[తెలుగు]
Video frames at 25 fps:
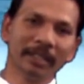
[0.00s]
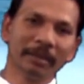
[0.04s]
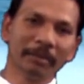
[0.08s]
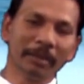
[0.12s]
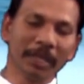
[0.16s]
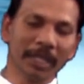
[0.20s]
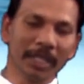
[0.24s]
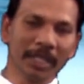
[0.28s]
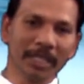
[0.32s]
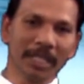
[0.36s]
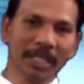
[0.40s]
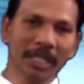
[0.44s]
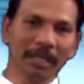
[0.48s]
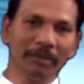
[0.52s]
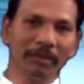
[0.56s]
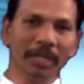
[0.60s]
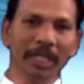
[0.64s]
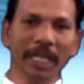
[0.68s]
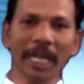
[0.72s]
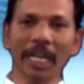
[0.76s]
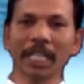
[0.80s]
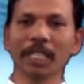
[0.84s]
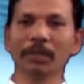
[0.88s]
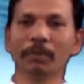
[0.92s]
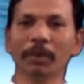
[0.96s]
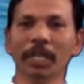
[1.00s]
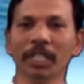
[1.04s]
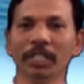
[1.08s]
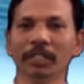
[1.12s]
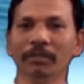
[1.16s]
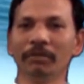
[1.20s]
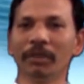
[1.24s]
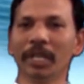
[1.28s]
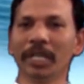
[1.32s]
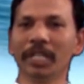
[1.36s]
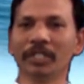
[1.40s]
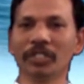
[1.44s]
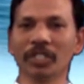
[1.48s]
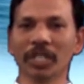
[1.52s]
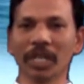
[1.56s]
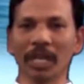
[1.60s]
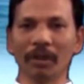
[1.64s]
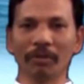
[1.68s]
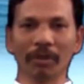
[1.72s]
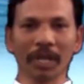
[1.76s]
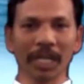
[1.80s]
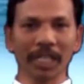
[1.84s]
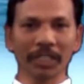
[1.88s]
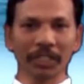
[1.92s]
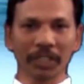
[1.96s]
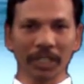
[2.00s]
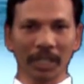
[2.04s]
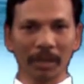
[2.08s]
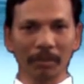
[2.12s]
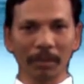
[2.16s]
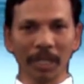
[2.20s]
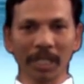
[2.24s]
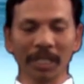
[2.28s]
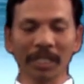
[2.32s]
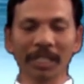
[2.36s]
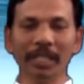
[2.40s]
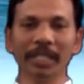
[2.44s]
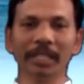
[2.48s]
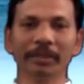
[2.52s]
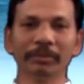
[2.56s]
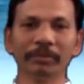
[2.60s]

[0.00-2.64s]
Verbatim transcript: మరి టీవీ యాజమాన్యం వారు ఇచ్చిన అవకాశాన్ని బట్టి